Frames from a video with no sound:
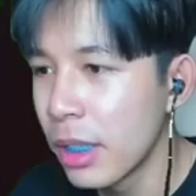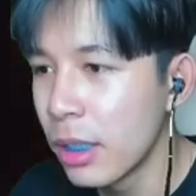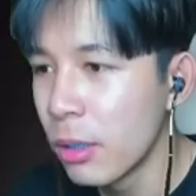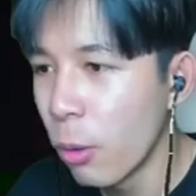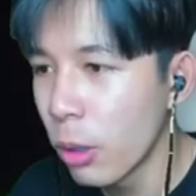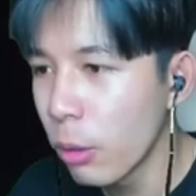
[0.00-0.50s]

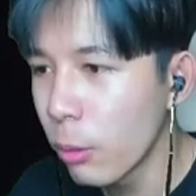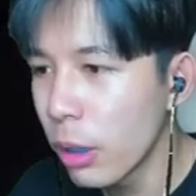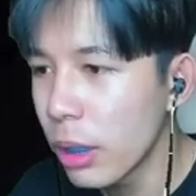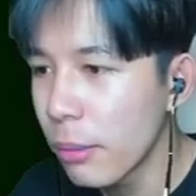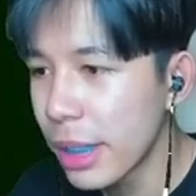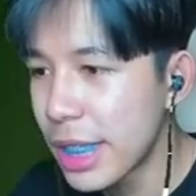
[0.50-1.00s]
สัตว์โอ้ยโอ้ย
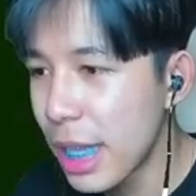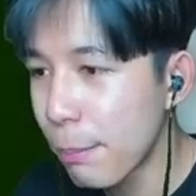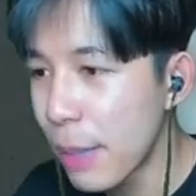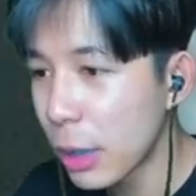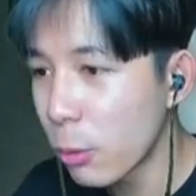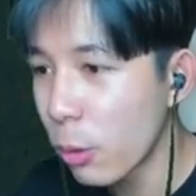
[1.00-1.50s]
ไอ้เชี่ย
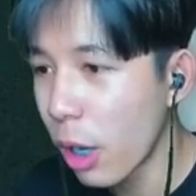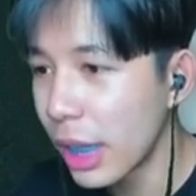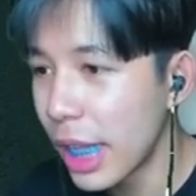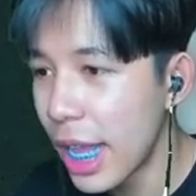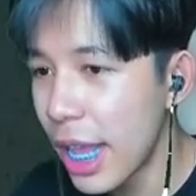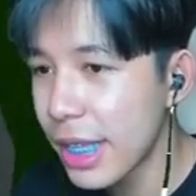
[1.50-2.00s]
เปิดกูก่อน
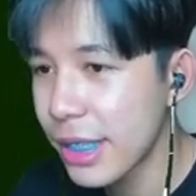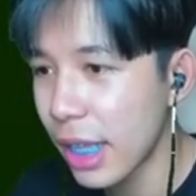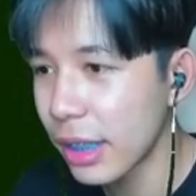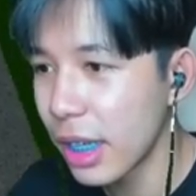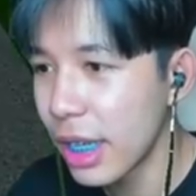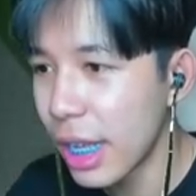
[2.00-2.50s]
เลยไอ้สัตว์
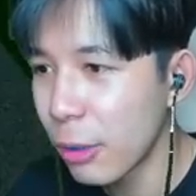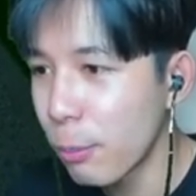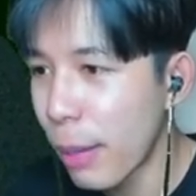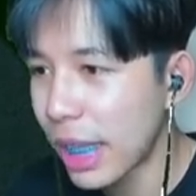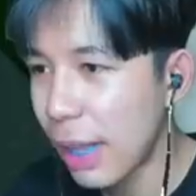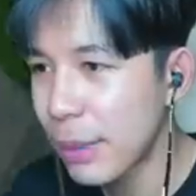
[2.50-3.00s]
เอ้ยกูแป
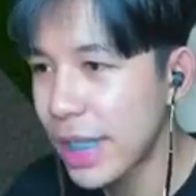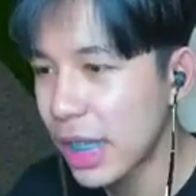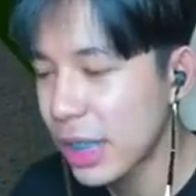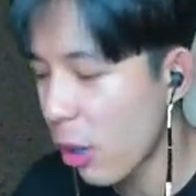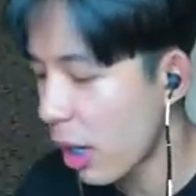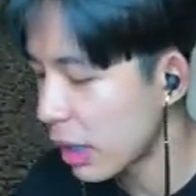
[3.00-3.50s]
ลงร่างเป็นเกียร์
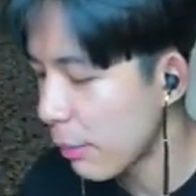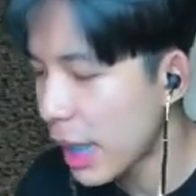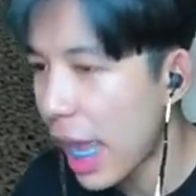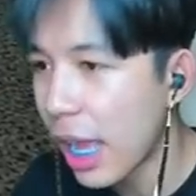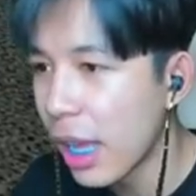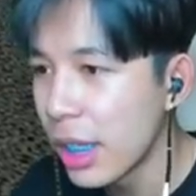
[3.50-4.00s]
สองกันได้ปะ
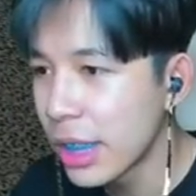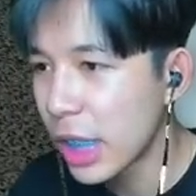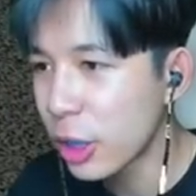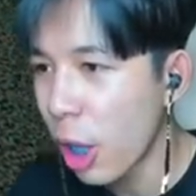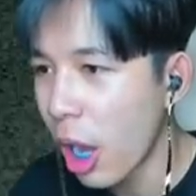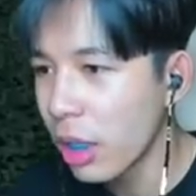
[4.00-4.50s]
ล่ะ เกียร์สอง